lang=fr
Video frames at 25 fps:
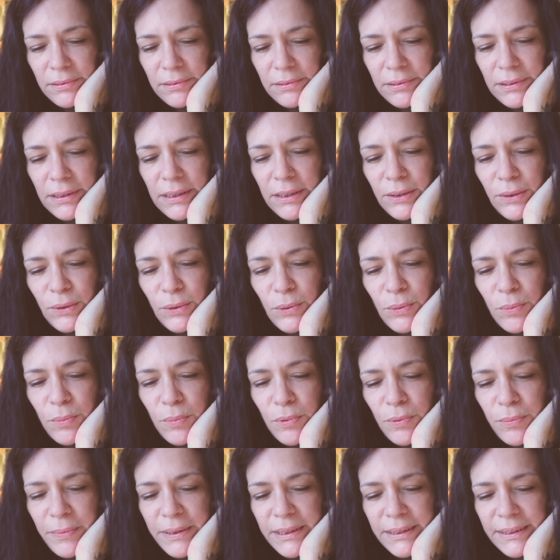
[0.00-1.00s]
il est trop
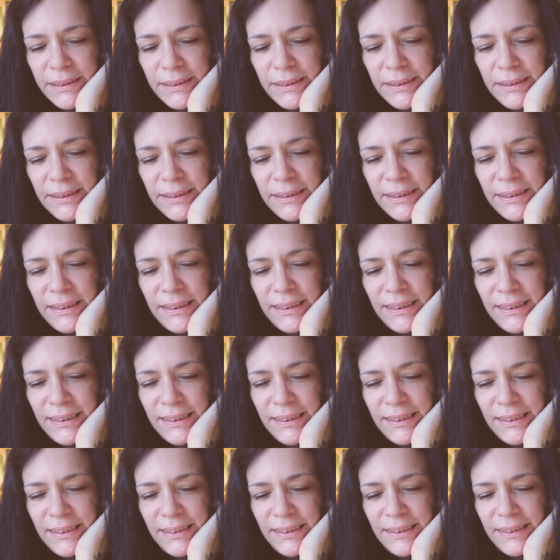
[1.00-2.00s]
beau,
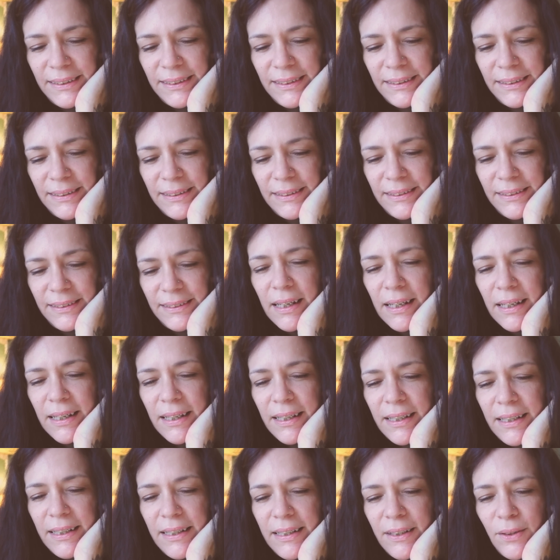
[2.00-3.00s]
merci.
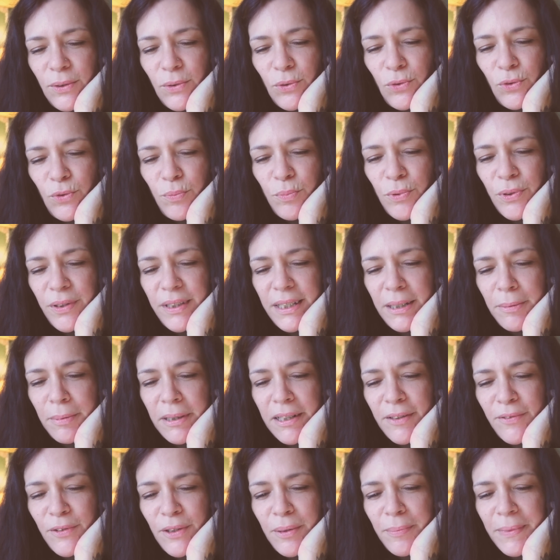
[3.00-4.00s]
Il est de toute beauté,
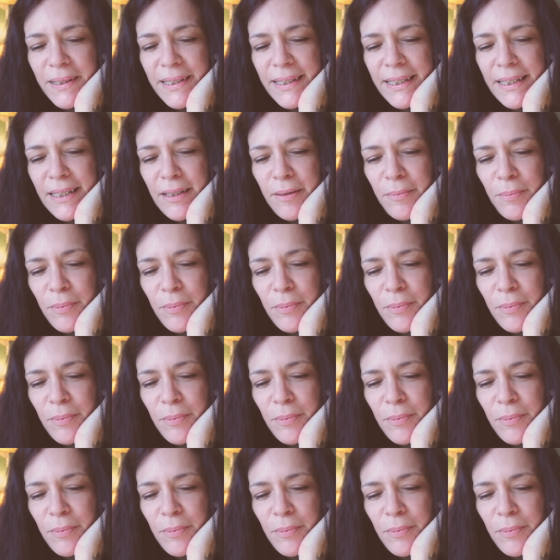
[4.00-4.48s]
bravo et merci